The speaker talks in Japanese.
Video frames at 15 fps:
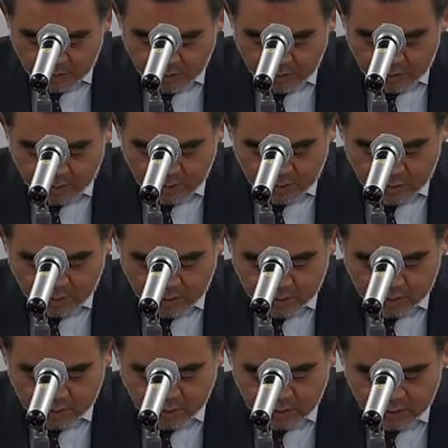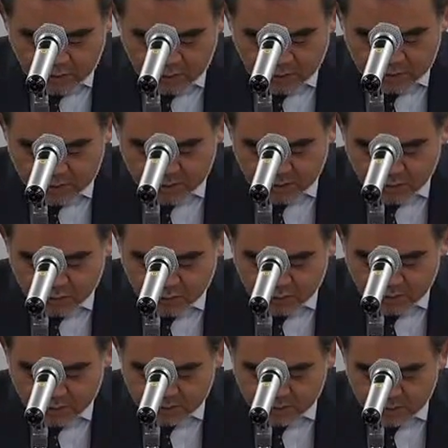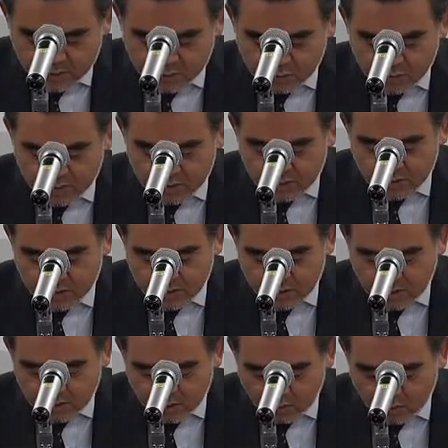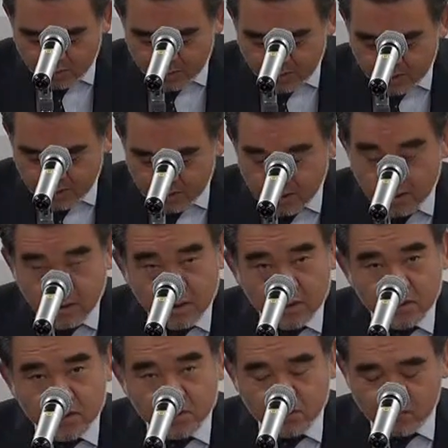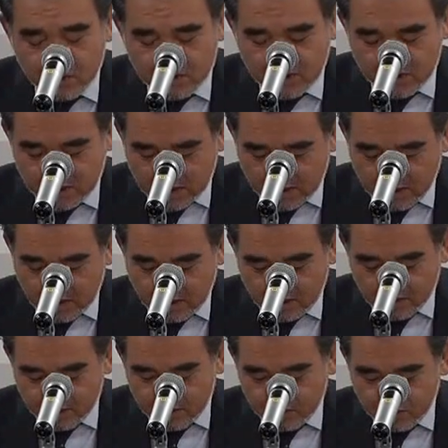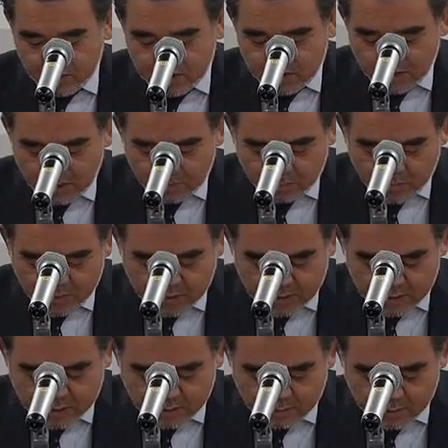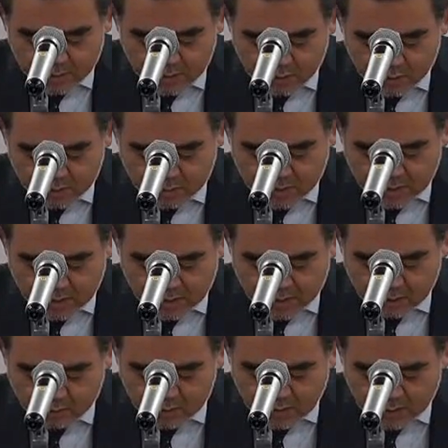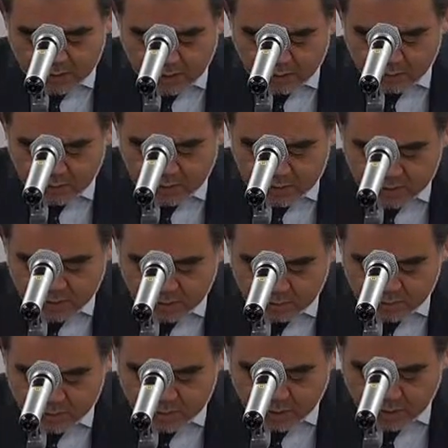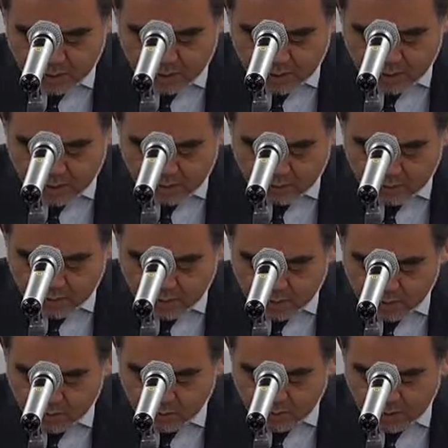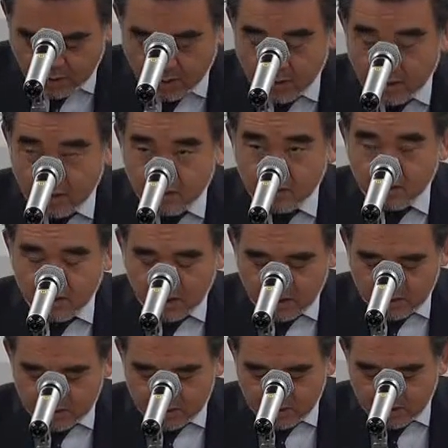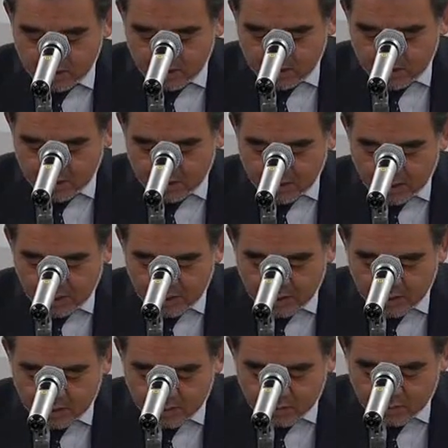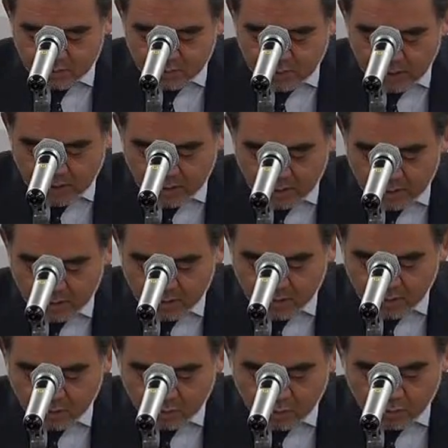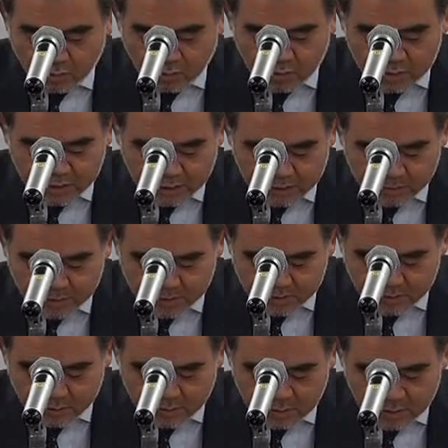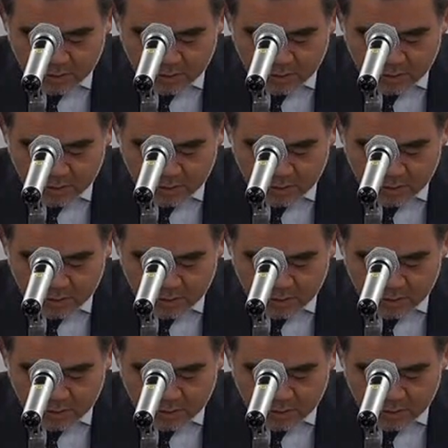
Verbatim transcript: えー、平成28年10月21日金曜日11時から11時半までですね広島大学大学院生物研科学研究科第一会議室で、えー、挙行いたします。